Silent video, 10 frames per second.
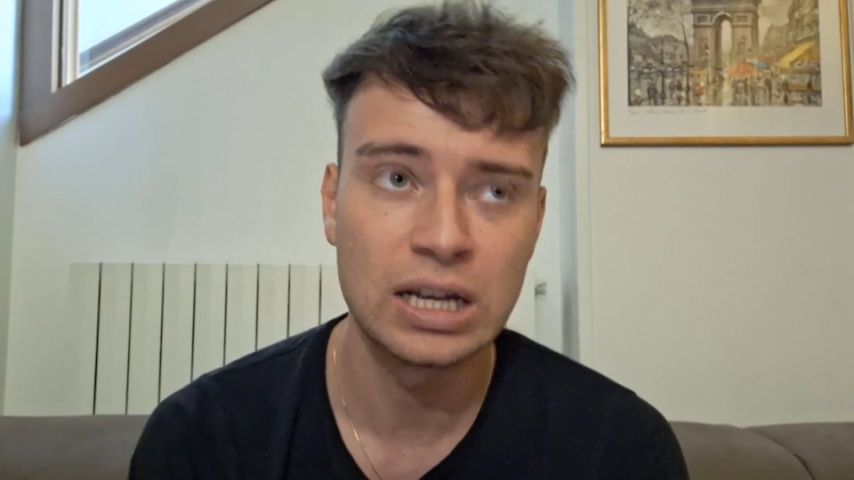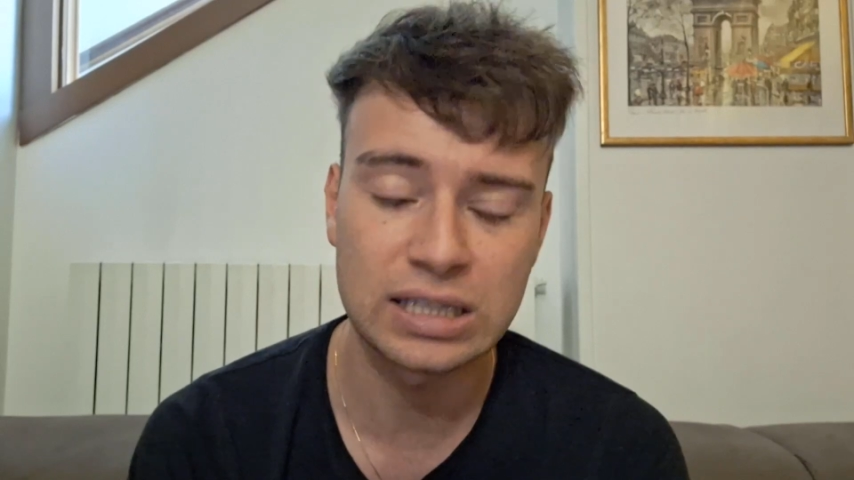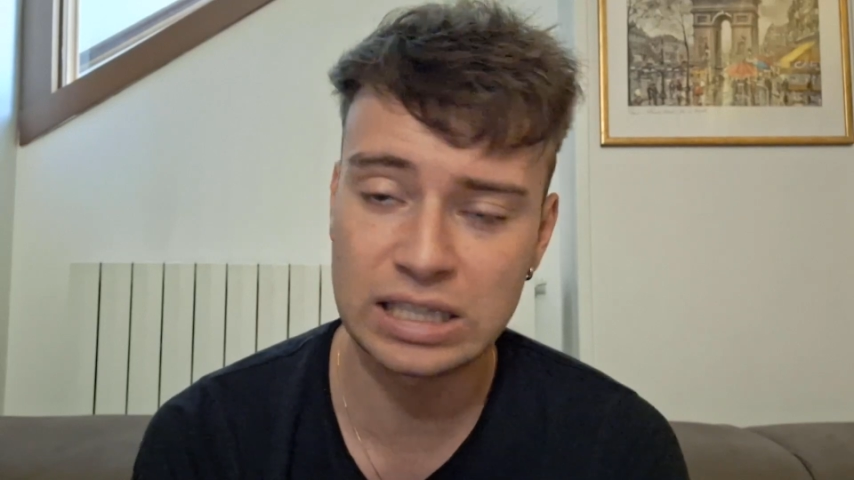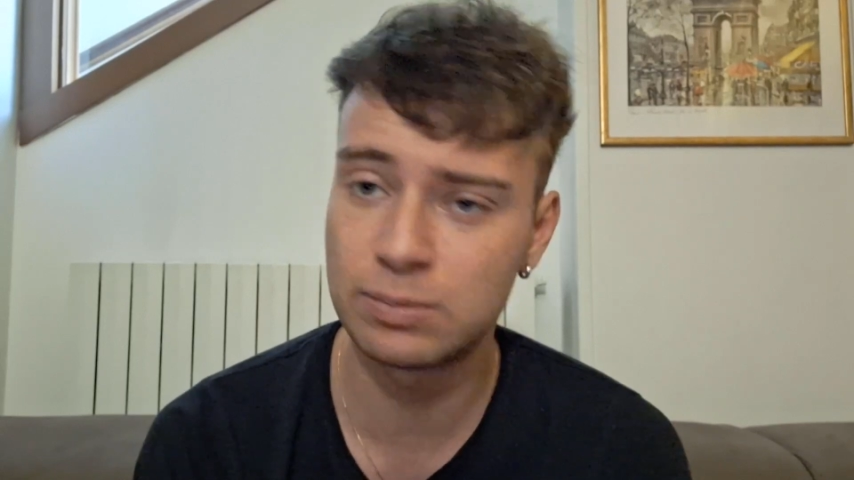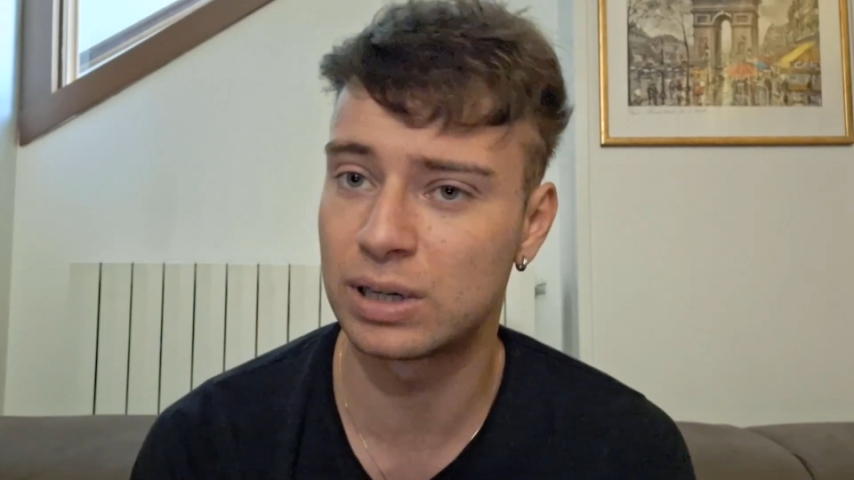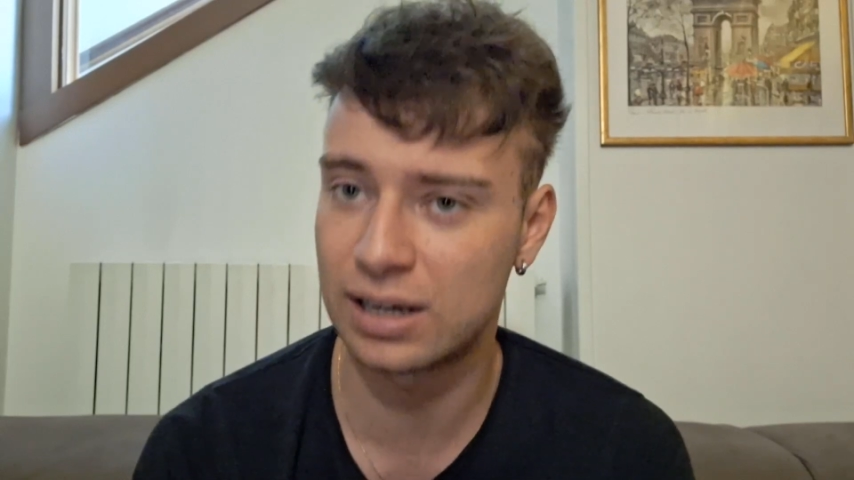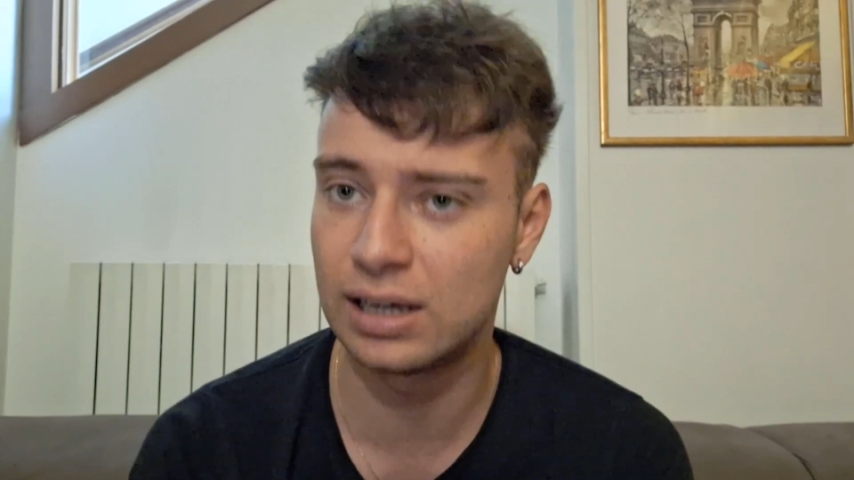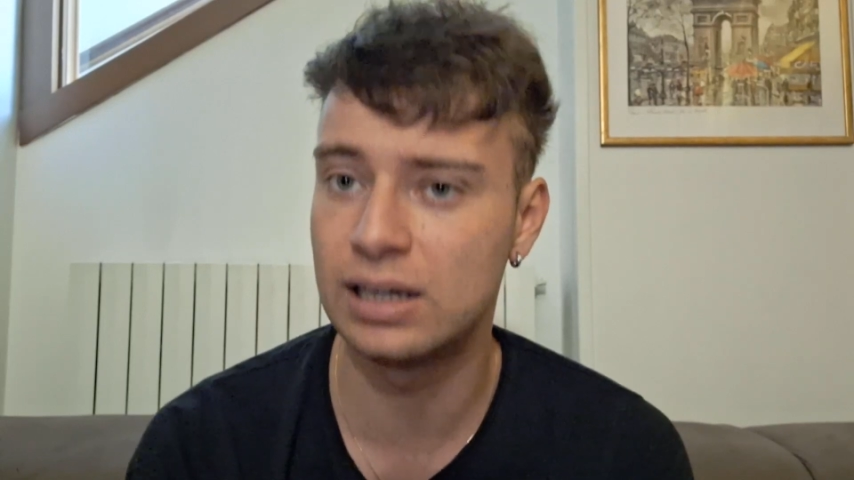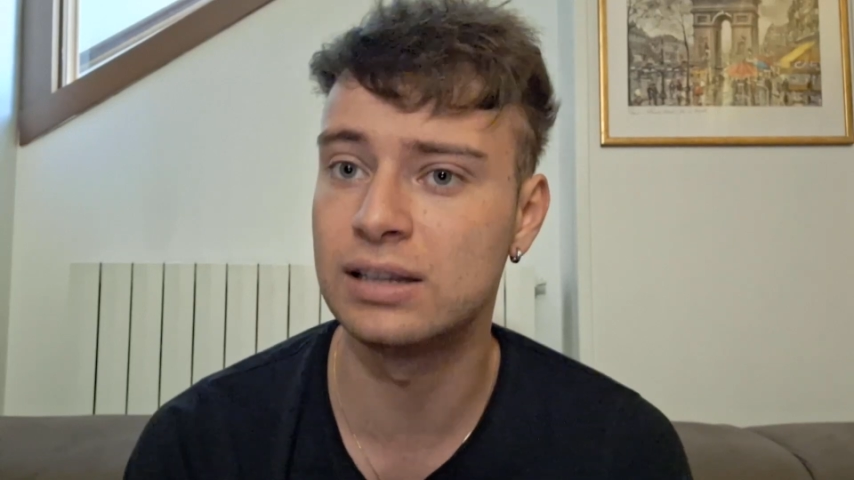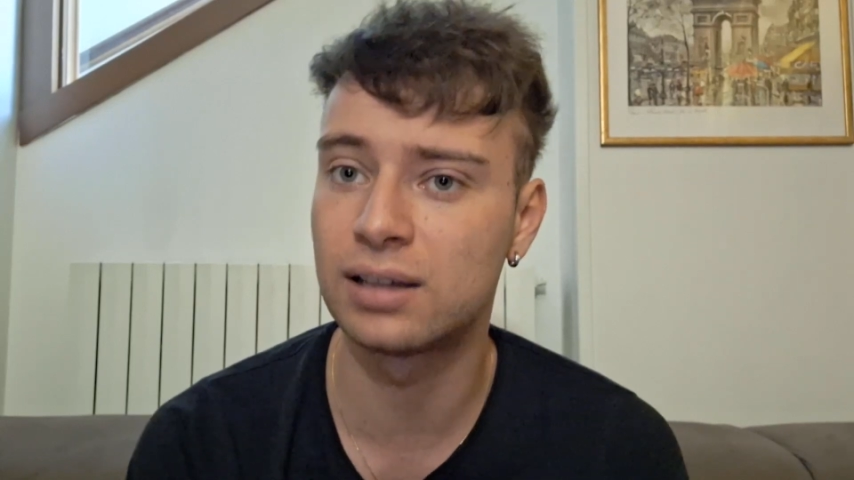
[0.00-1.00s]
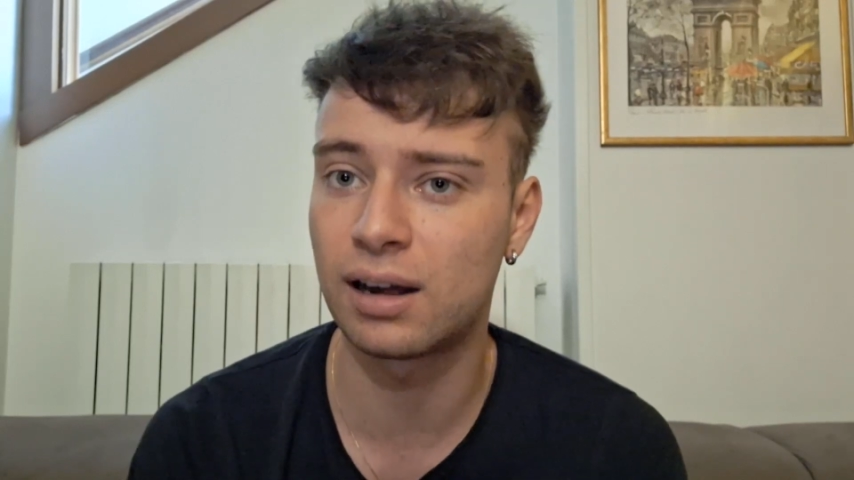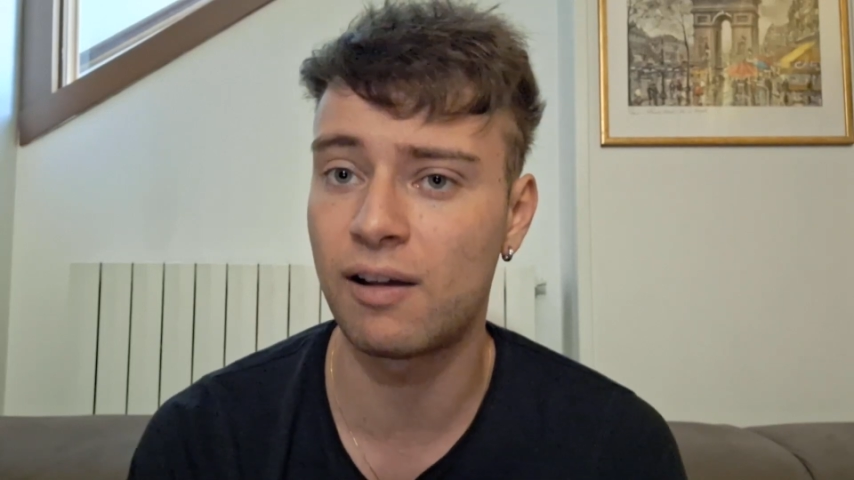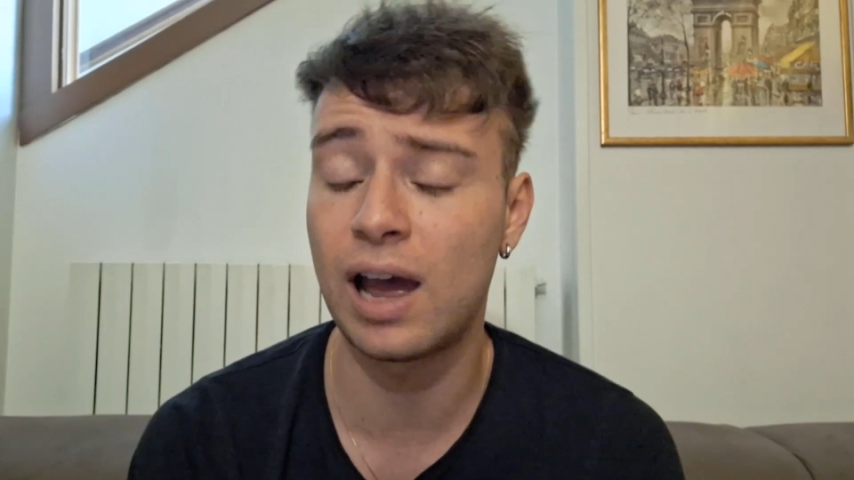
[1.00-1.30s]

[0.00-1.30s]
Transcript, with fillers: sì, perché l'Inter